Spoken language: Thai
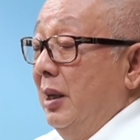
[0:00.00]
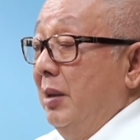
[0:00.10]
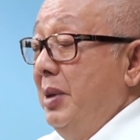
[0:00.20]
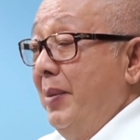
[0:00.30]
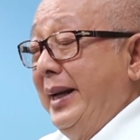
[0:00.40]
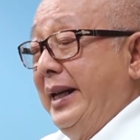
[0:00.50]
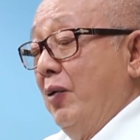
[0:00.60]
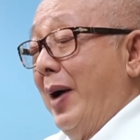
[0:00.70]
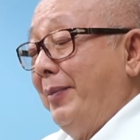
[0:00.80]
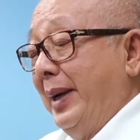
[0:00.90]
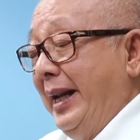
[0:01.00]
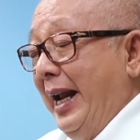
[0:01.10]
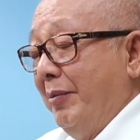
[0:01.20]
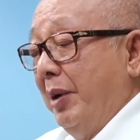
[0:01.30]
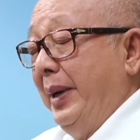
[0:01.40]
เมื่อไม่กี่วันมานี้เอ
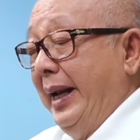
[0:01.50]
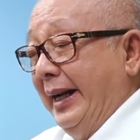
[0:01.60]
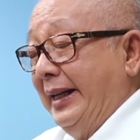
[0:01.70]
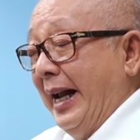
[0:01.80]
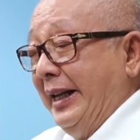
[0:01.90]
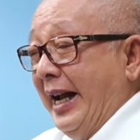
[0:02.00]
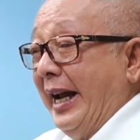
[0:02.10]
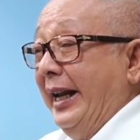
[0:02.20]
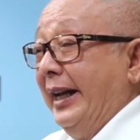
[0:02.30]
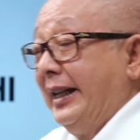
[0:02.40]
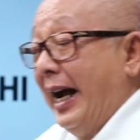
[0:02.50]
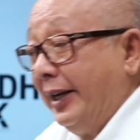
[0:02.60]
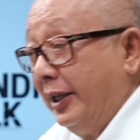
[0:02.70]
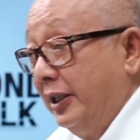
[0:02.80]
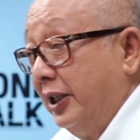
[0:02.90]
งมันมีเหตุการณ์ใหญ่เหตุการ
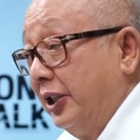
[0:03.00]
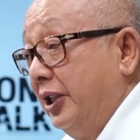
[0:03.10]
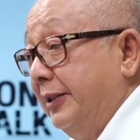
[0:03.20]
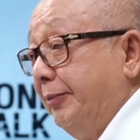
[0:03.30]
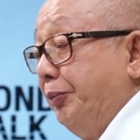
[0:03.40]
ณ์หนึ่งเกิดขึ้น